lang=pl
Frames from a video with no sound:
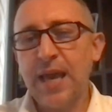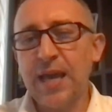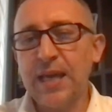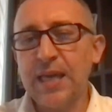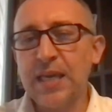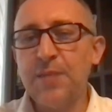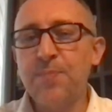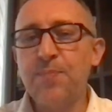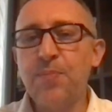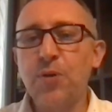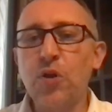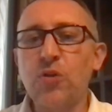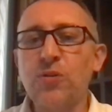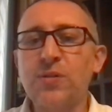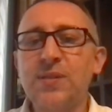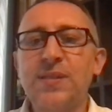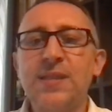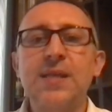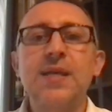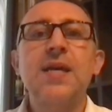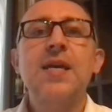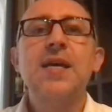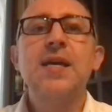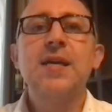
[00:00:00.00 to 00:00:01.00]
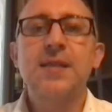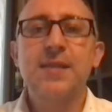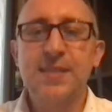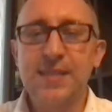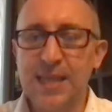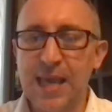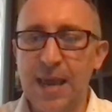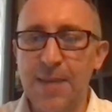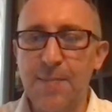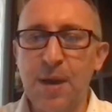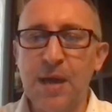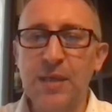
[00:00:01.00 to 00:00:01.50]
Taki prosty
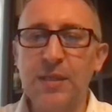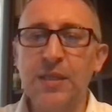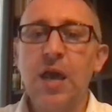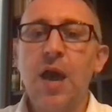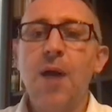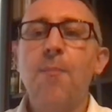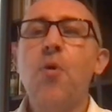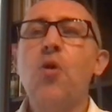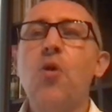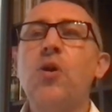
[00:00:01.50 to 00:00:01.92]
schemat